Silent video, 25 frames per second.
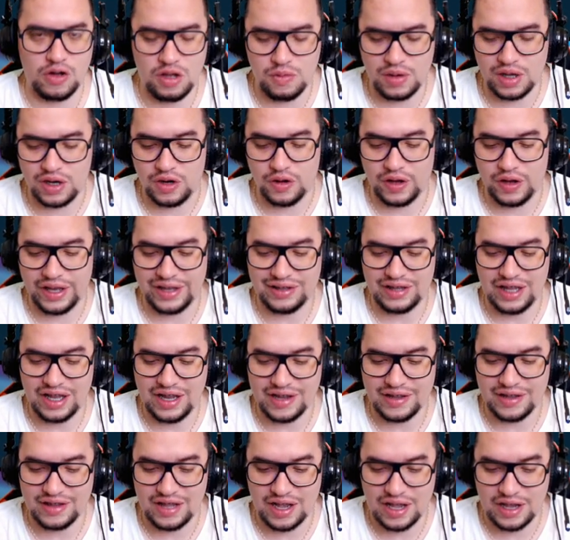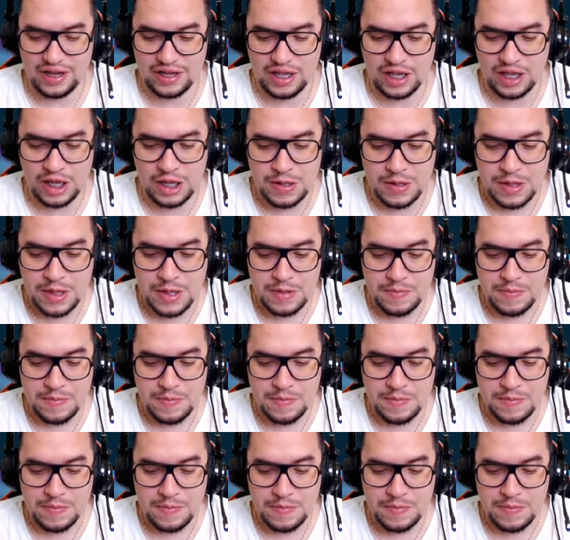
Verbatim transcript: Y bueno, estas que están aquí,